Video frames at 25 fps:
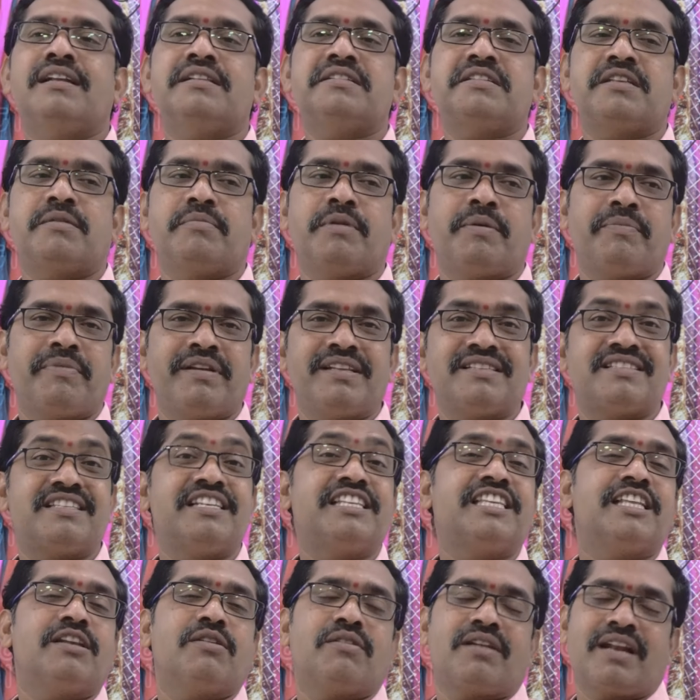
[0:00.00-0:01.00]
కలిసి మమ్మల్ని
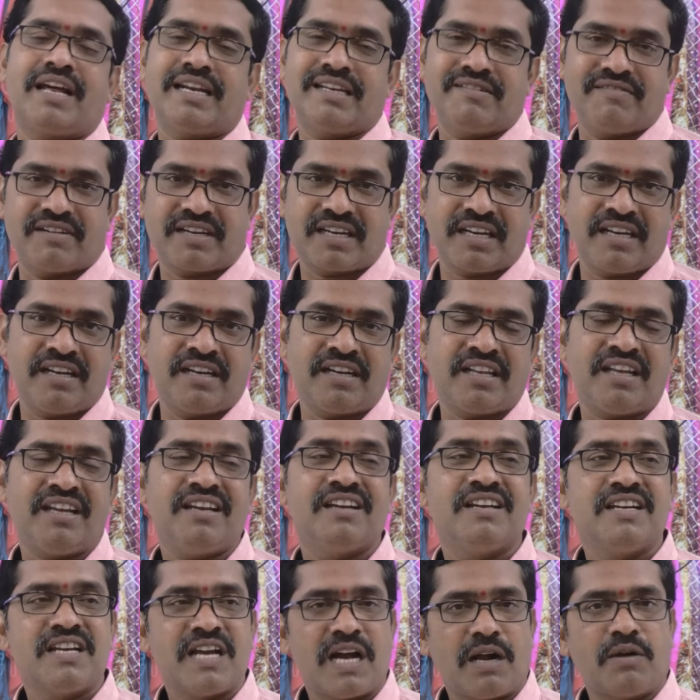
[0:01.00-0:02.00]
సిటీలో రానివ్వట్లేదంటే
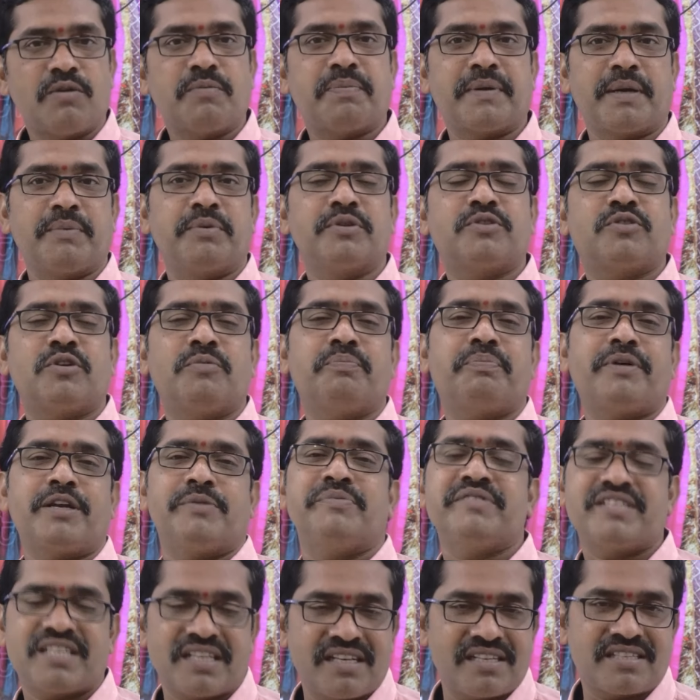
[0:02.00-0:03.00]
వాళ్ళు ప్రభుత్వం
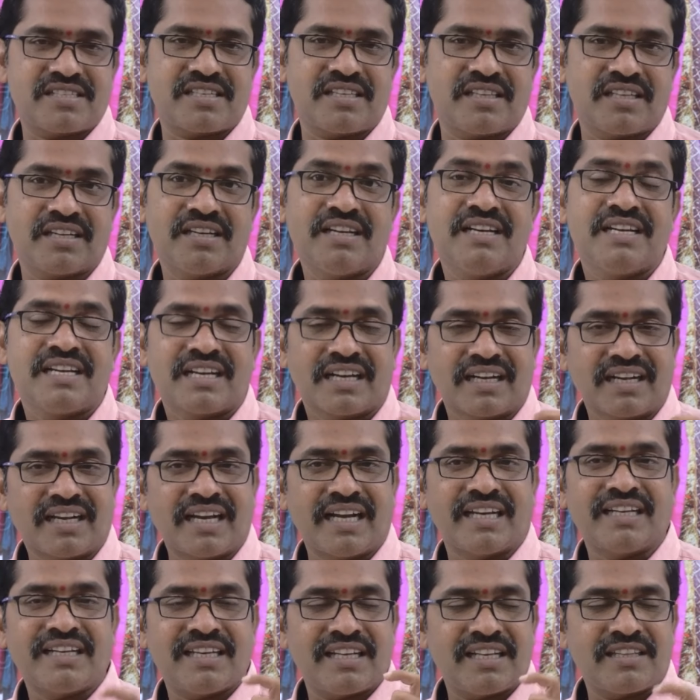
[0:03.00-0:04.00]
పర్మిషన్ ఇచ్చింది
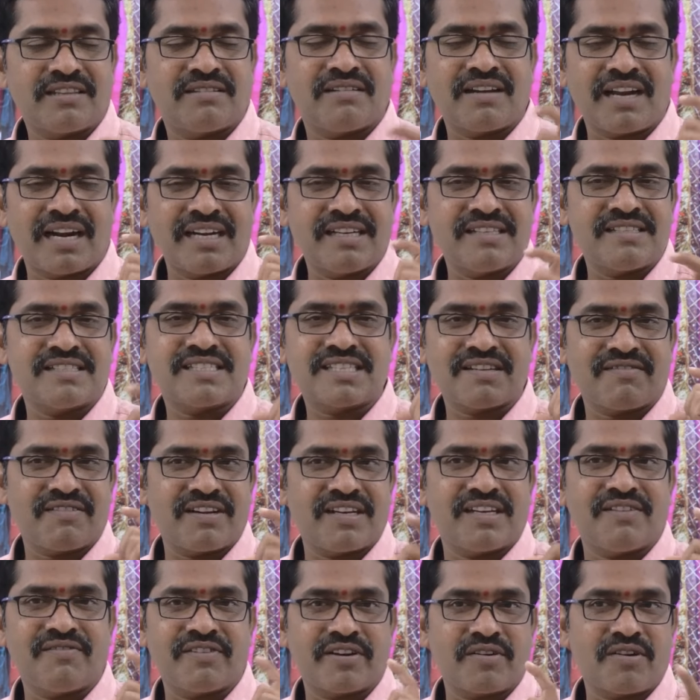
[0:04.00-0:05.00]
గంగిరెద్దులు ఆడించే
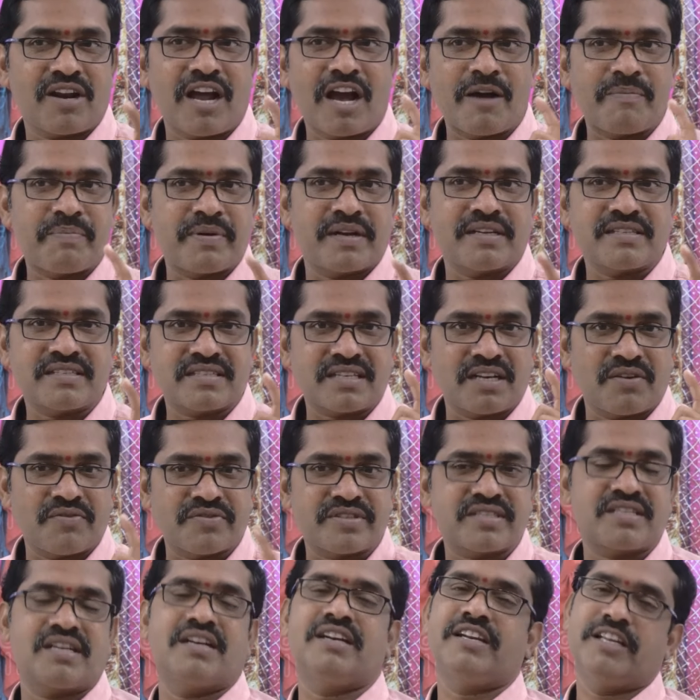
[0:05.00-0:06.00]
వాళ్ళని ఎవరు కూడా ఆపాల్సిన
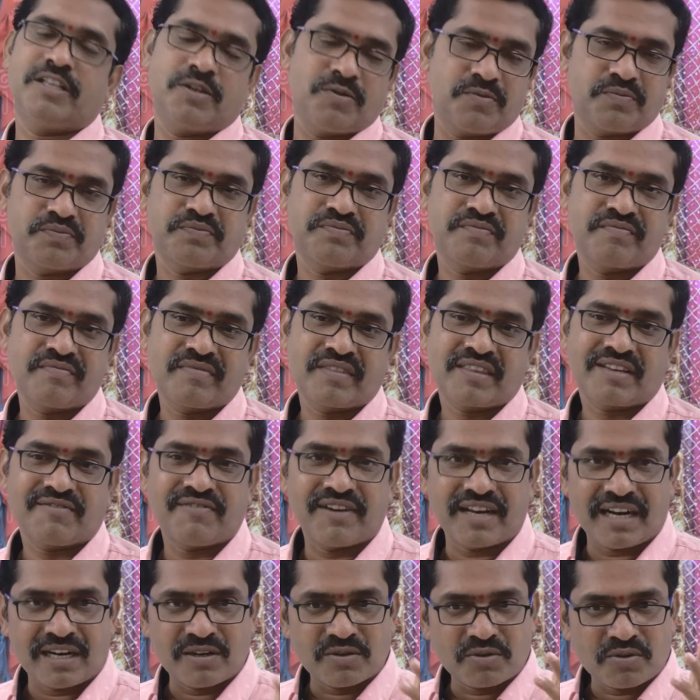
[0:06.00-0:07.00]
అవసరం లేదు
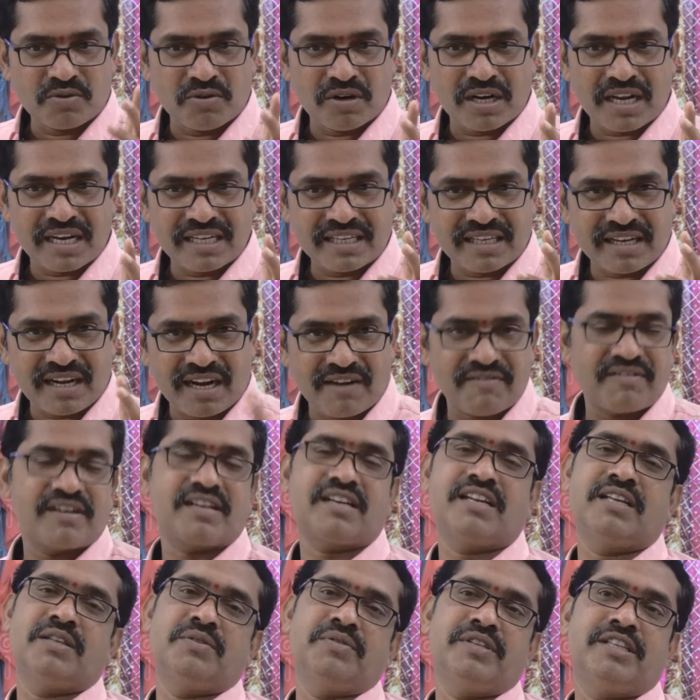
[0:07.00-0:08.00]
వాళ్ళు అడుక్కోవడానికి
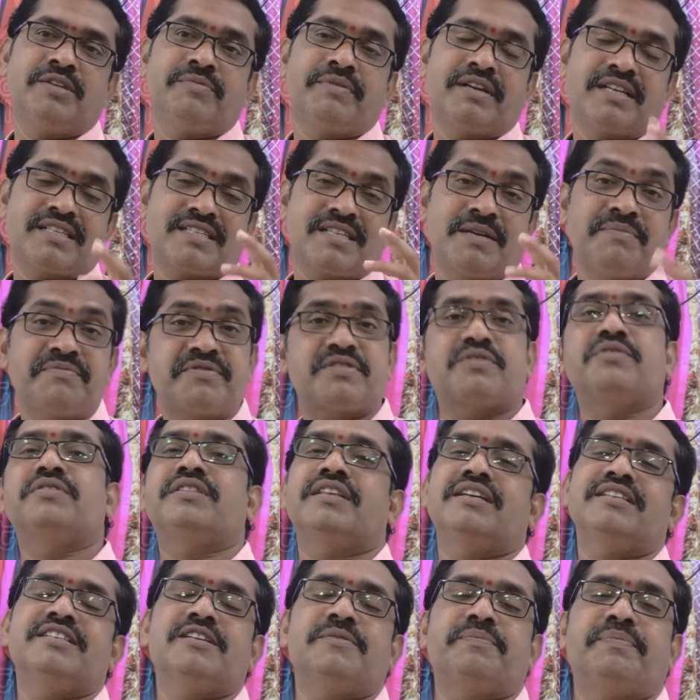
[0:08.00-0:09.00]
రావట్లేదు ఇది మన
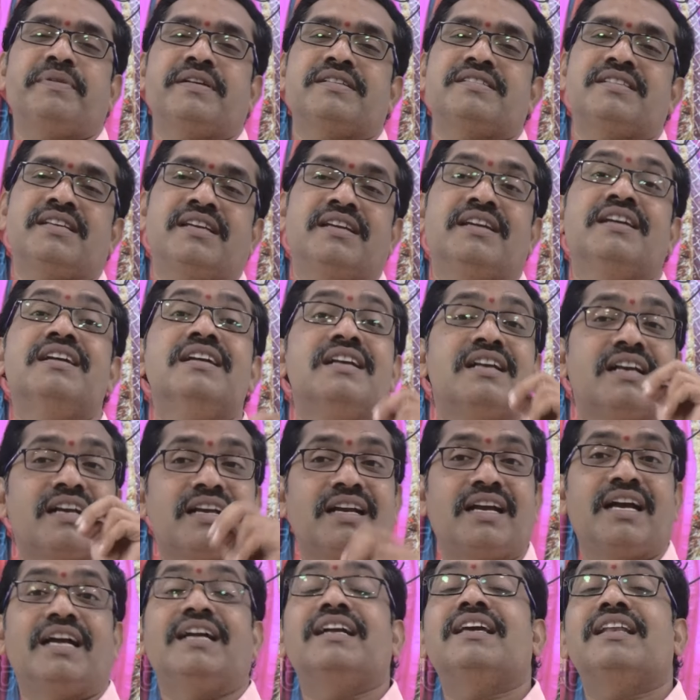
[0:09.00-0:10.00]
సంస్కృతి అని చెప్పేసి
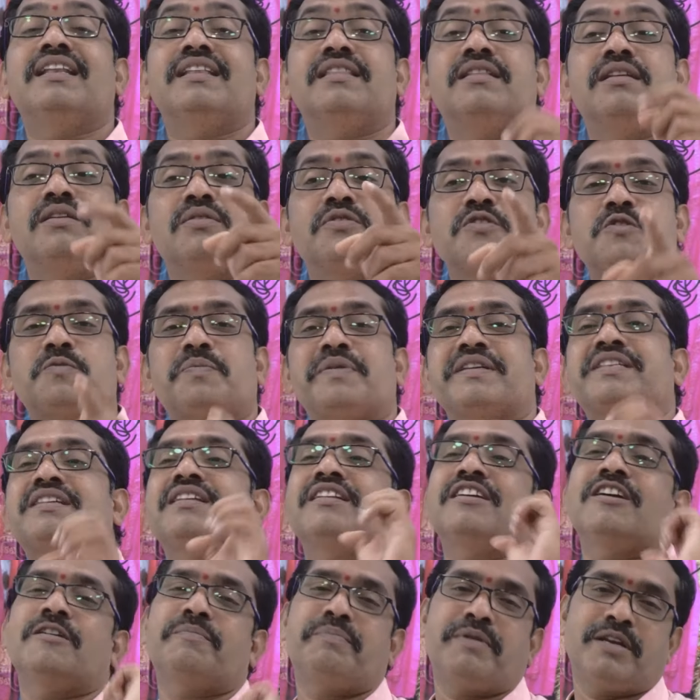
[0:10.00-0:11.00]
గంగిరెద్దులకు
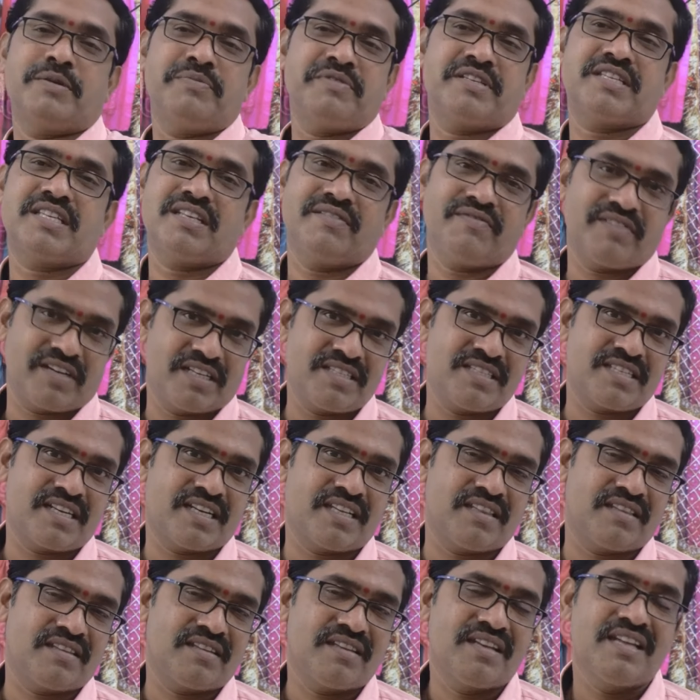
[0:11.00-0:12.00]
స్పెషల్గా పర్మిషన్ ఇవ్వడం
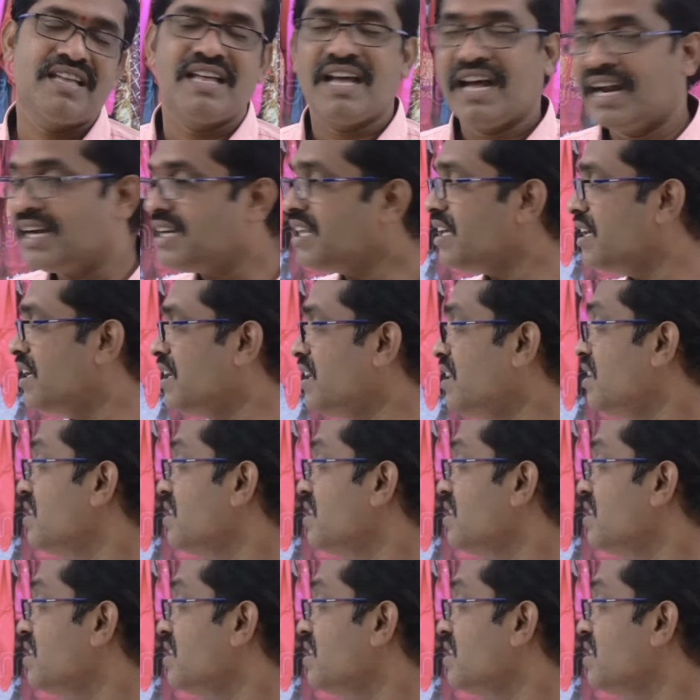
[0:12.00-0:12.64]
జరిగింది అంటే